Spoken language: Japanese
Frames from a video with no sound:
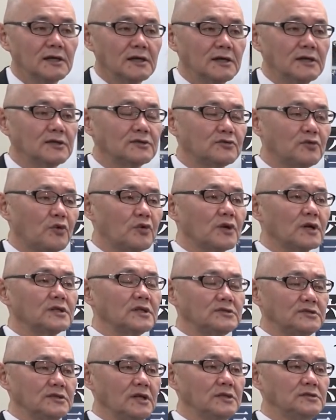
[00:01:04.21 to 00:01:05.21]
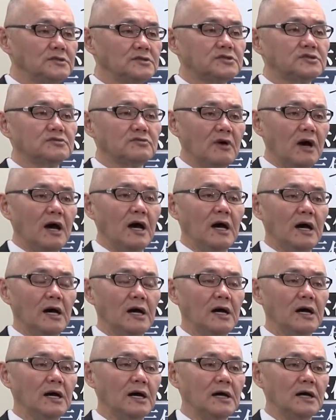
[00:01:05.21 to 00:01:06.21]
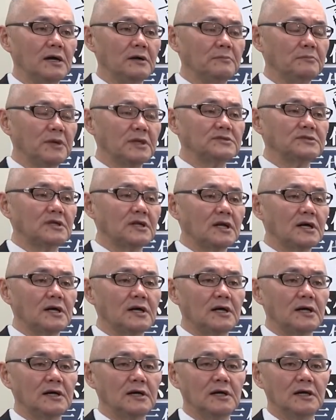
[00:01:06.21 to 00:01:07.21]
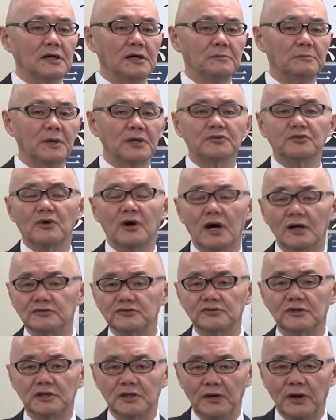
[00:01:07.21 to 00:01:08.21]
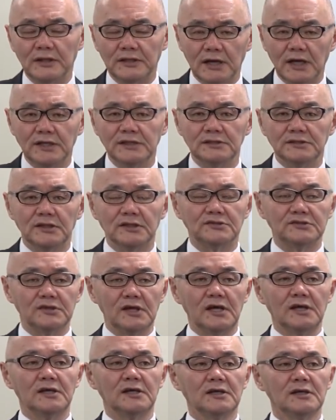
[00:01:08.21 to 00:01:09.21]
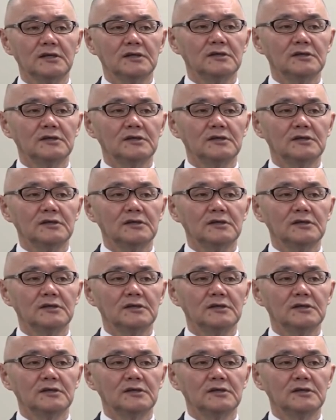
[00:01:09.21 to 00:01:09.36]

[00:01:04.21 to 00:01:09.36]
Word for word: えこれはですね実はマンダラ、えー、的外れではないんですね